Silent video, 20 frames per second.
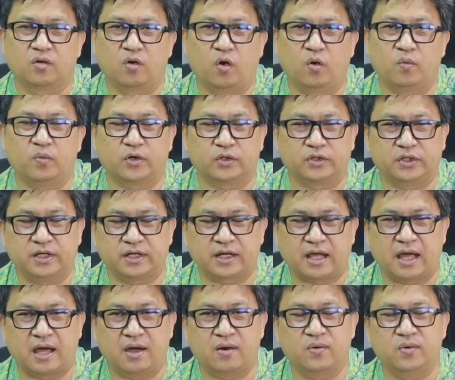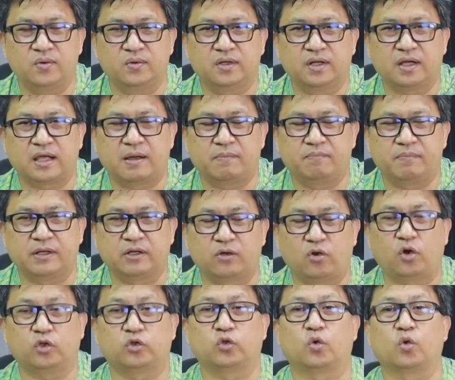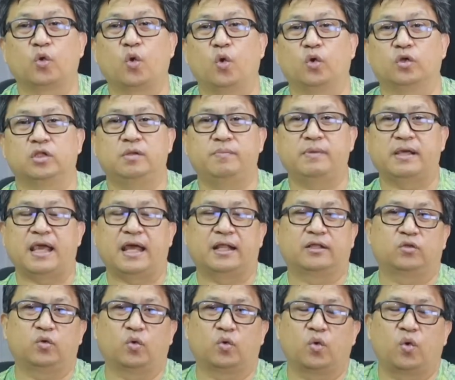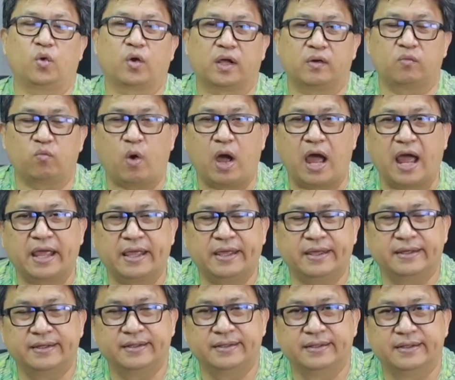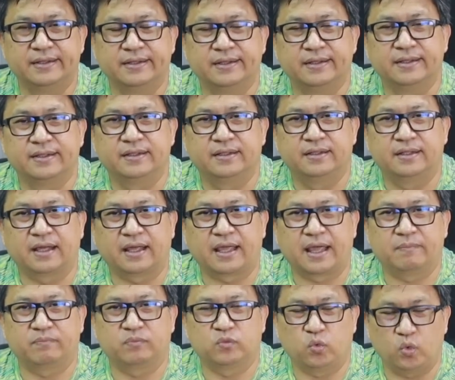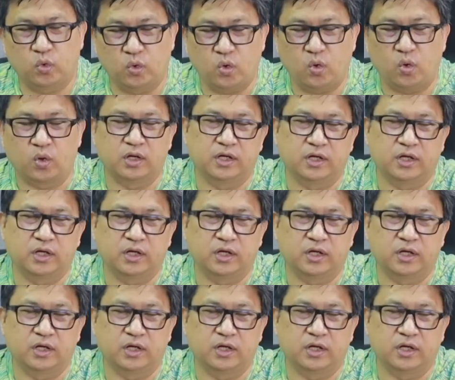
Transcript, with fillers: ของประเทศเขานะครับเป็นข้อตกลงที่มีการตกลงกันไว้นะครับทั่วโลก